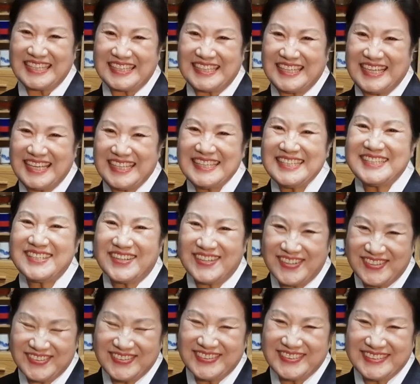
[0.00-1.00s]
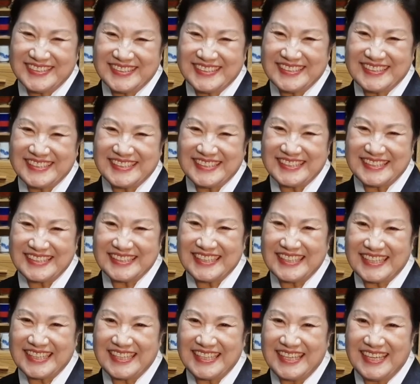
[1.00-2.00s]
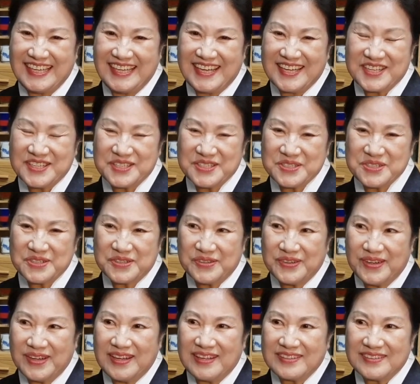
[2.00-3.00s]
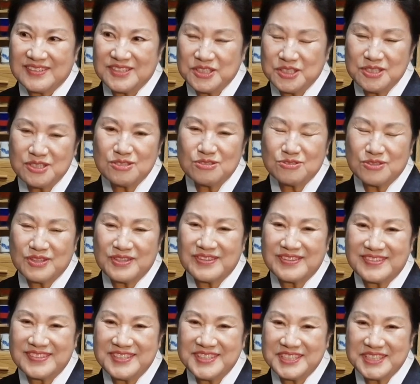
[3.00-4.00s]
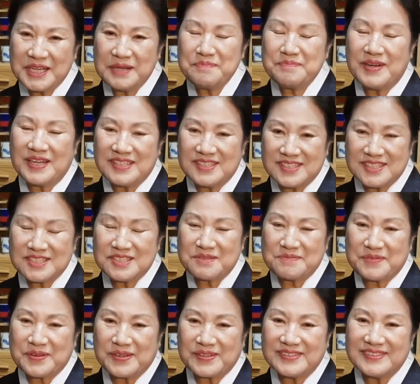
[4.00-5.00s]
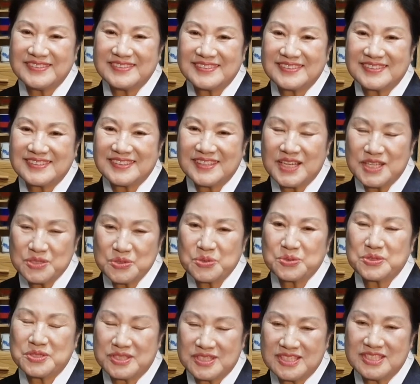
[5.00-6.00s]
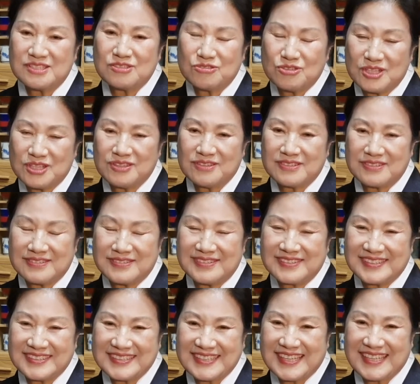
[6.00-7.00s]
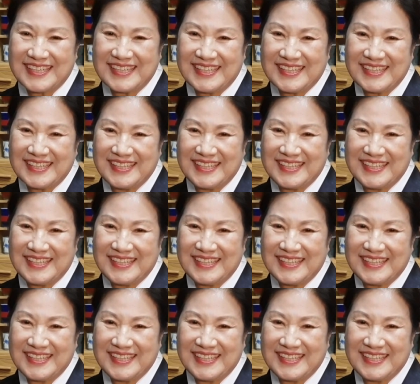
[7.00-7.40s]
오, 해드려요. 오. 예. 그래서 드실 수 있는 시간만 있으면은 네. 계속 드실 수 있도록 제가